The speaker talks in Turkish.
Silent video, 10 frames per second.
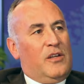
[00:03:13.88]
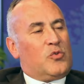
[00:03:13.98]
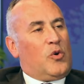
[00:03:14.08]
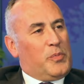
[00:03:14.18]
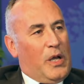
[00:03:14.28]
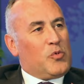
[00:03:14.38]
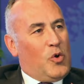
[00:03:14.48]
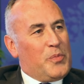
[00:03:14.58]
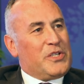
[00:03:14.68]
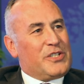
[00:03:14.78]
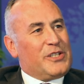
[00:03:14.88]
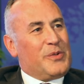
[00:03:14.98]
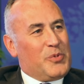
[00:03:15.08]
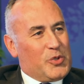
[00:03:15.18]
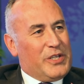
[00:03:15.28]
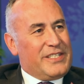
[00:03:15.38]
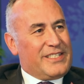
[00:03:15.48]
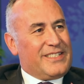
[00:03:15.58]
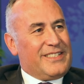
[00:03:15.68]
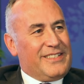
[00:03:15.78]
Toplamda 15 yıldır
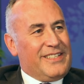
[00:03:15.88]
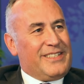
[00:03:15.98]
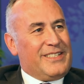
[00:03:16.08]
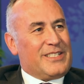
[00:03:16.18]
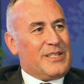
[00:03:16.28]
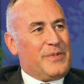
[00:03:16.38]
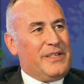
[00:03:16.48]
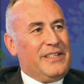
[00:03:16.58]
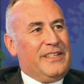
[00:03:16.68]
buradayız dediğiniz gibi.